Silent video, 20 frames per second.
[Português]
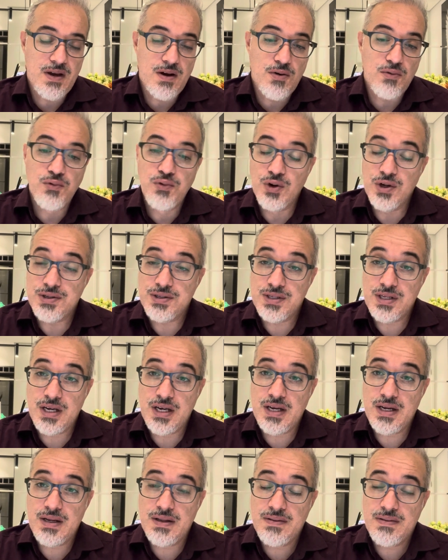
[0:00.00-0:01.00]

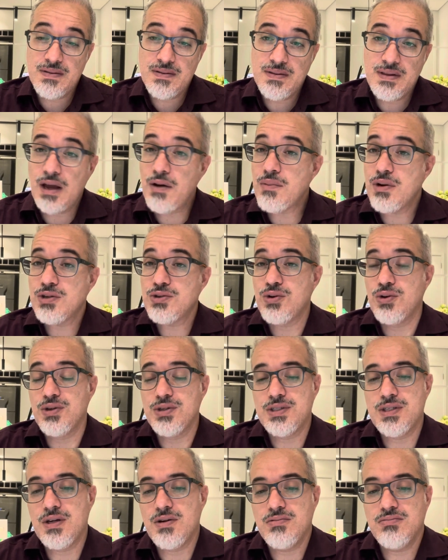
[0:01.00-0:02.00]
você tem uma
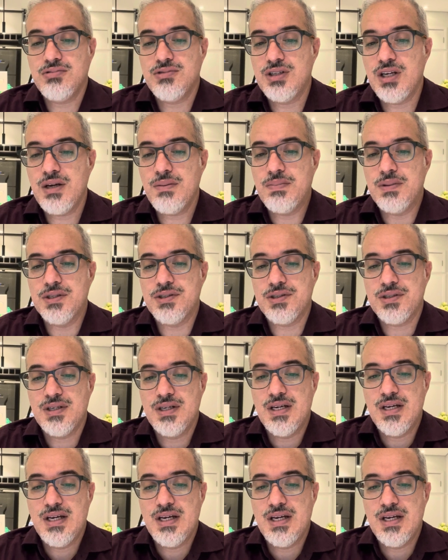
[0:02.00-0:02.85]
solução simples